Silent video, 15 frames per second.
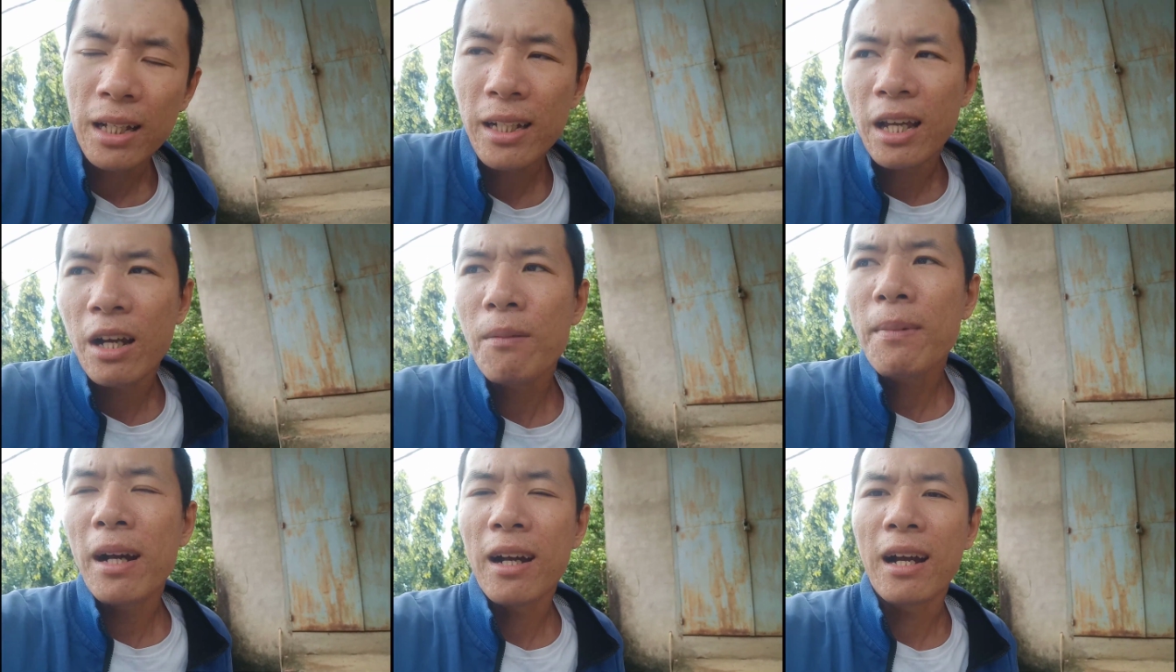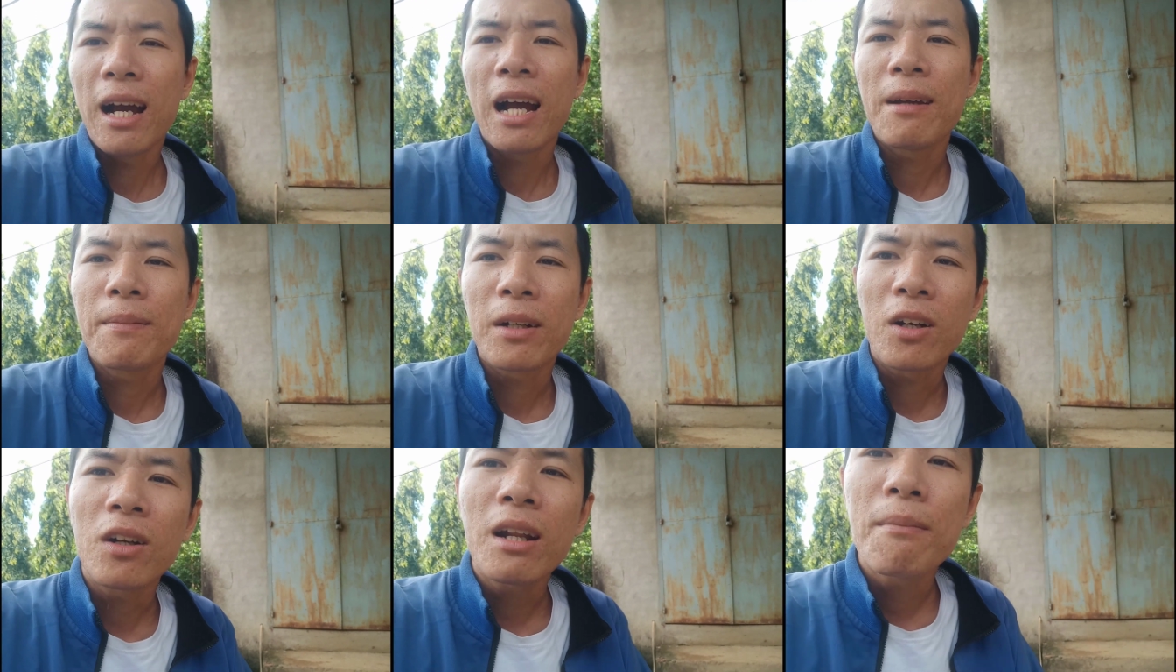nếu mà ai
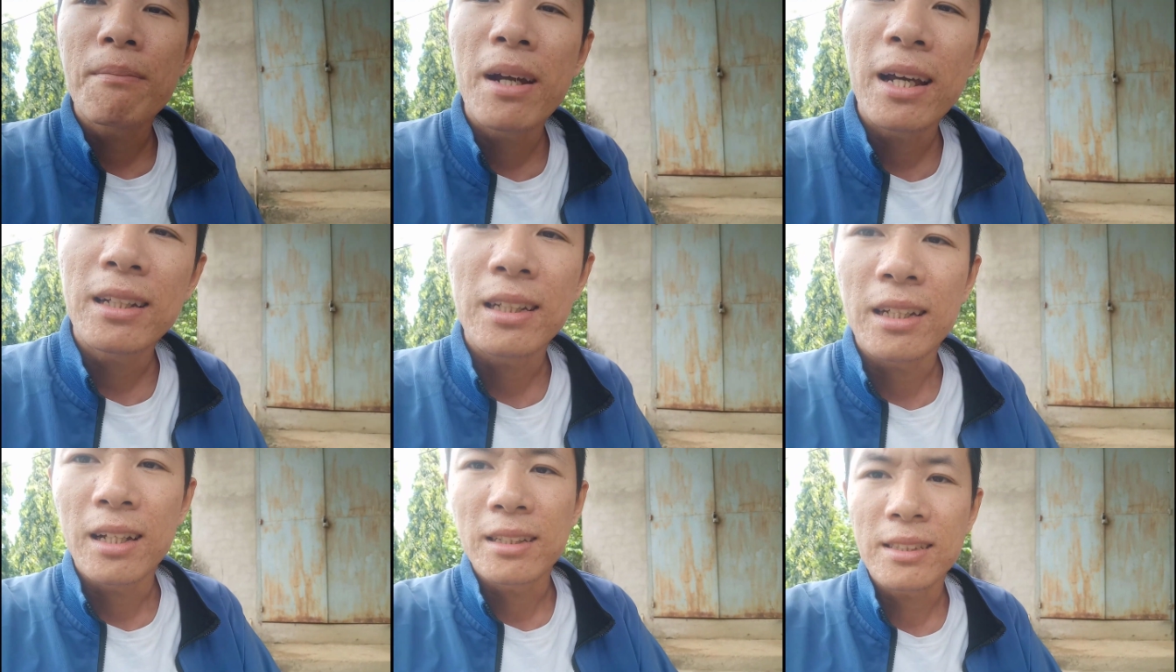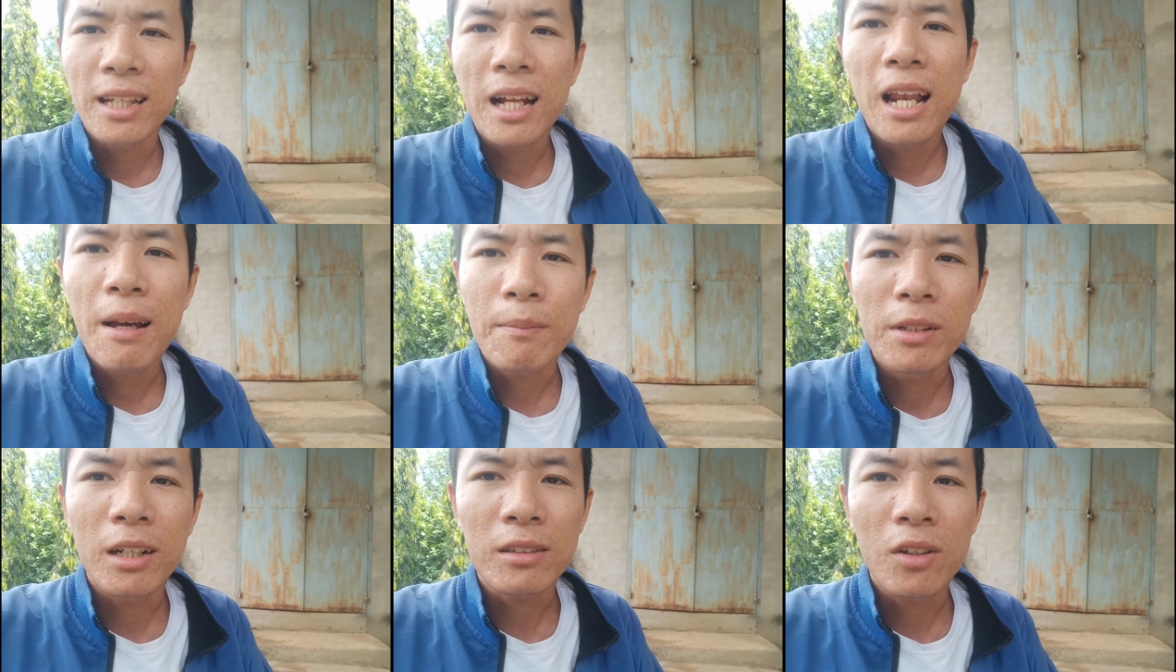mà có đam mê thì sẽ
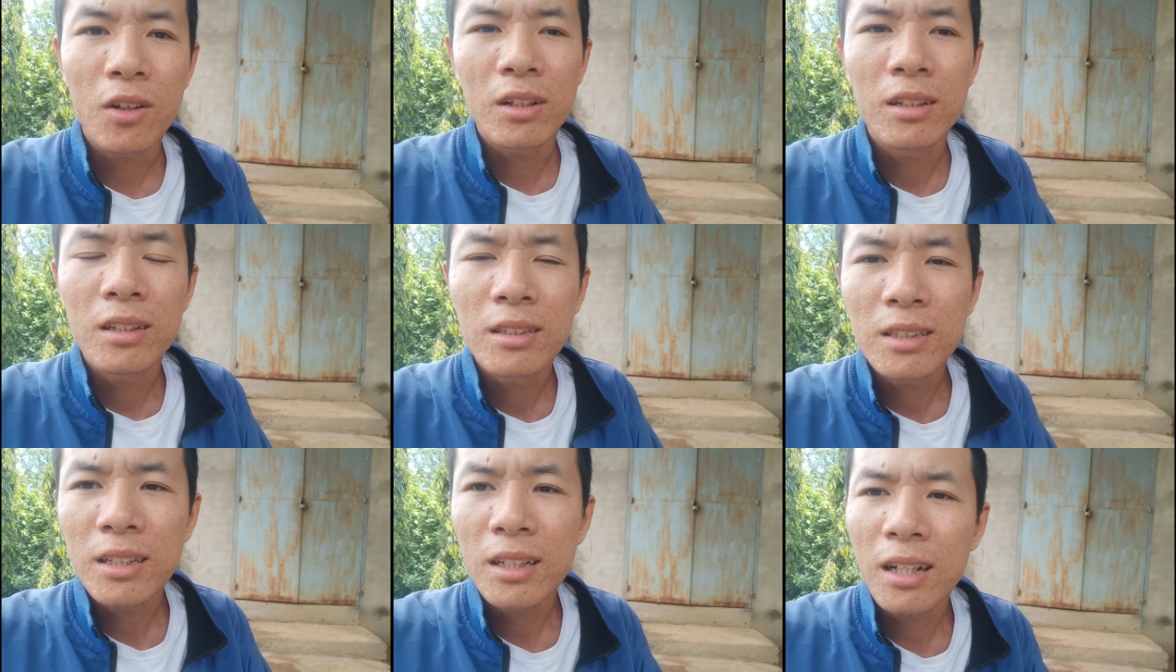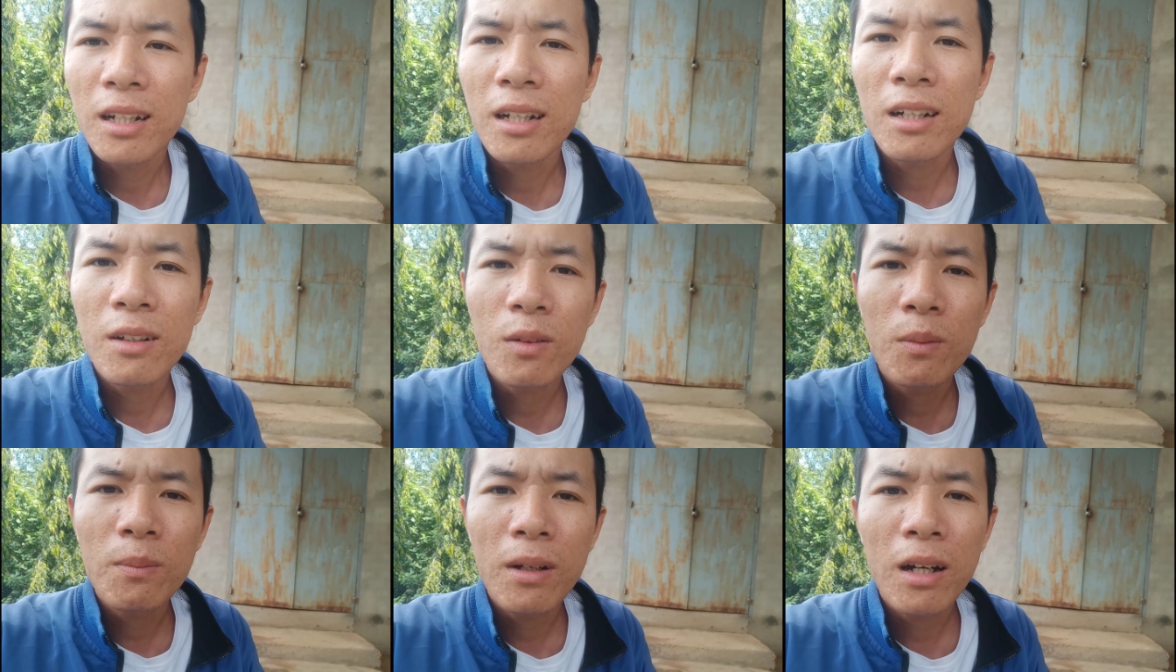làm được thôi, chứ
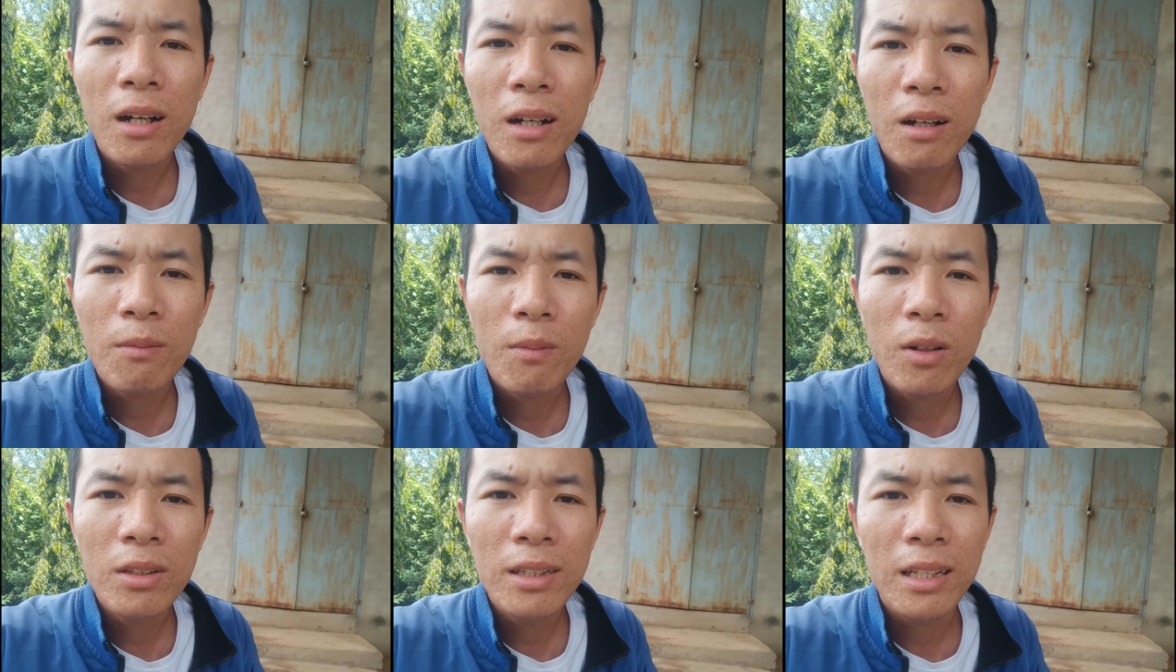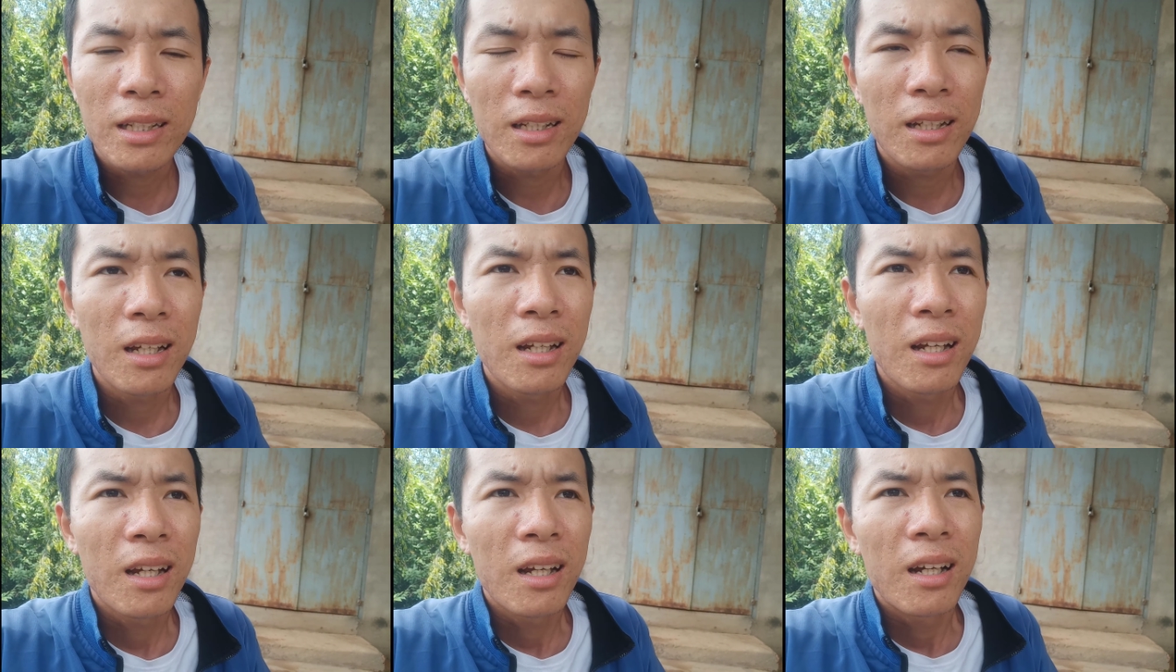cũng không có gì
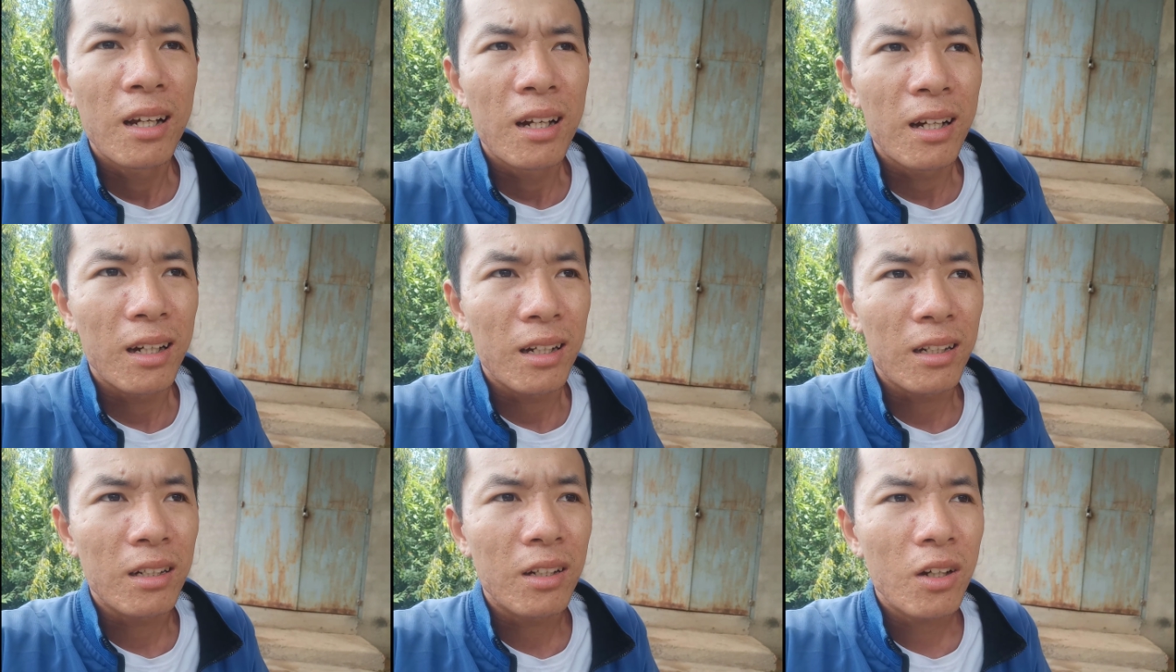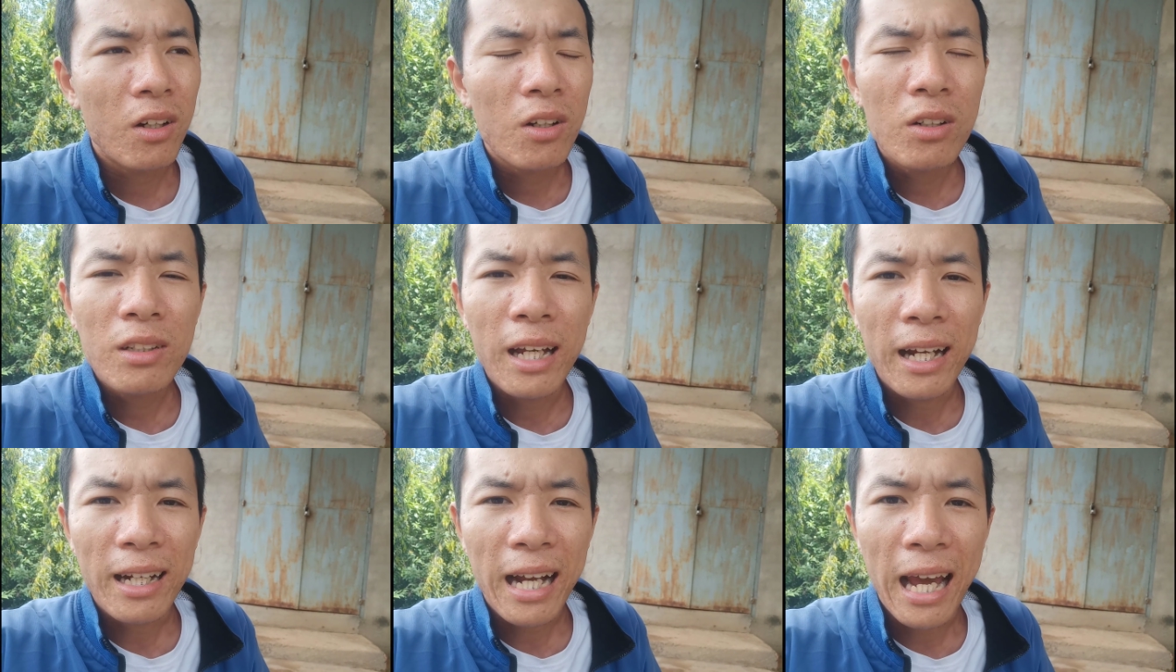nó có
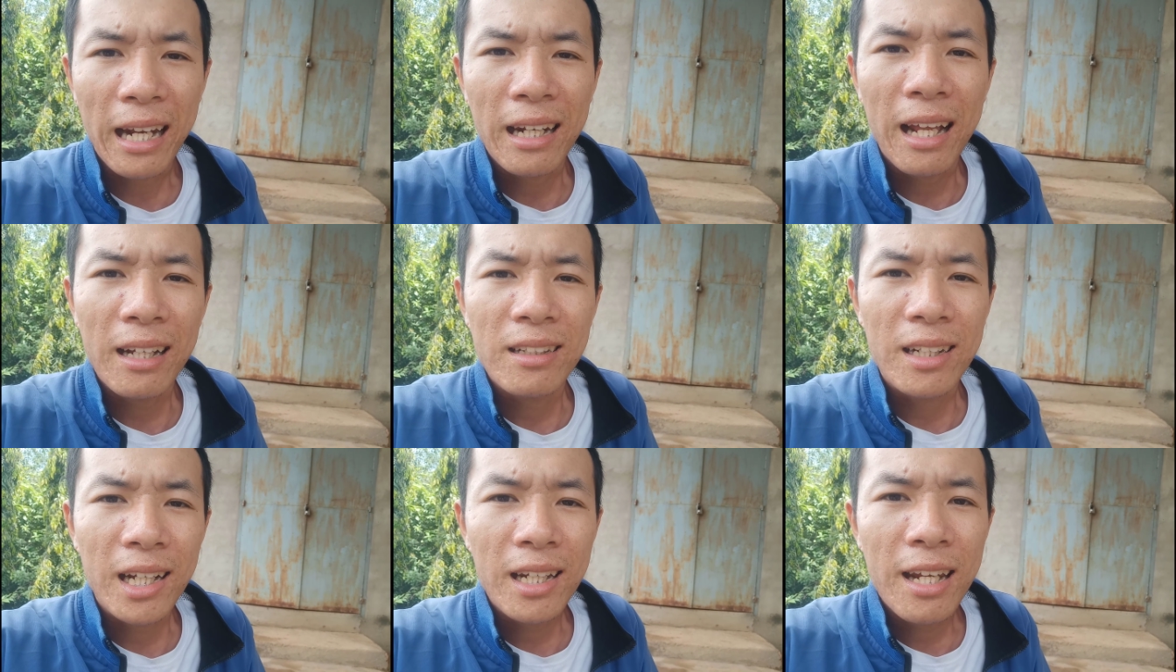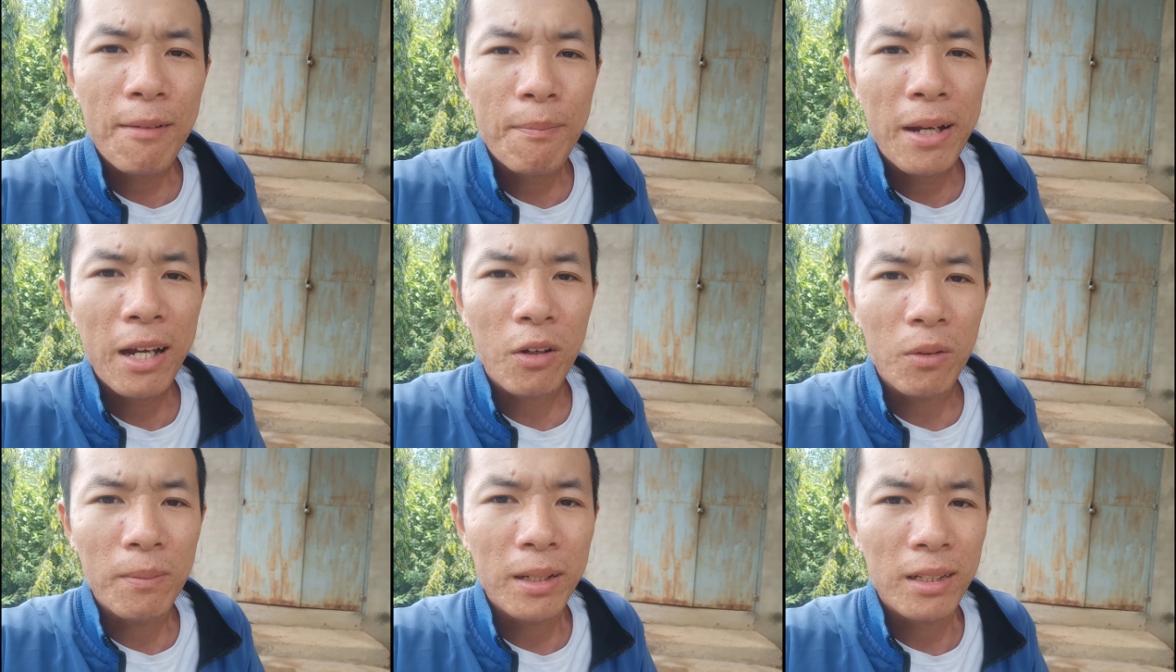thể cản lại được cái đam
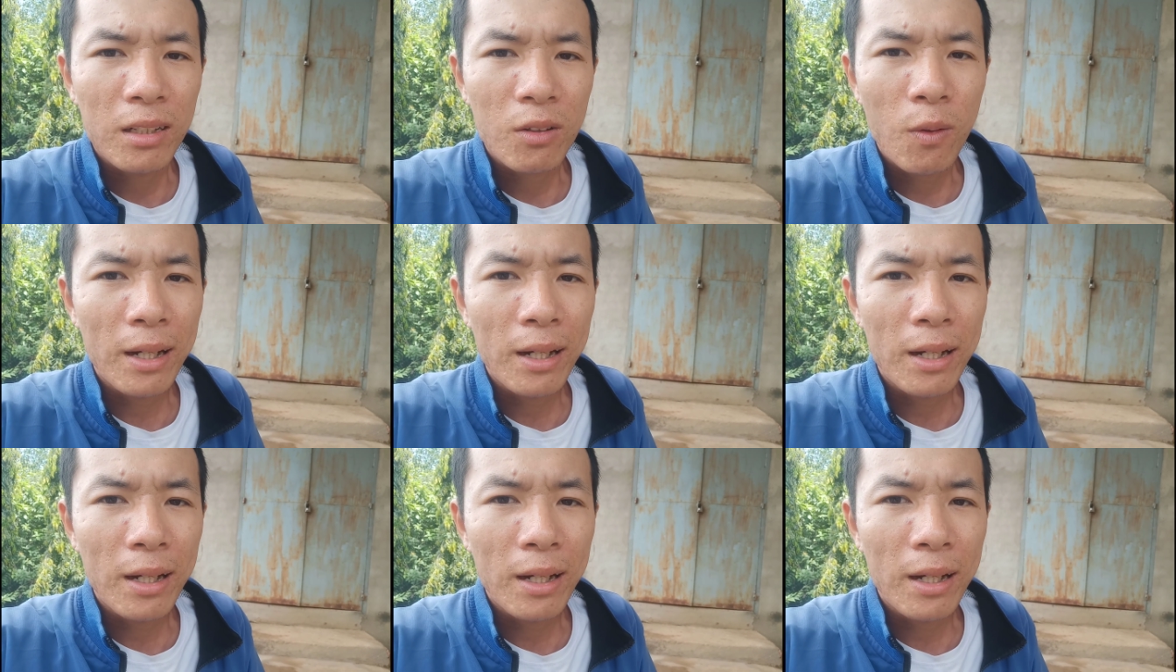mê của mình.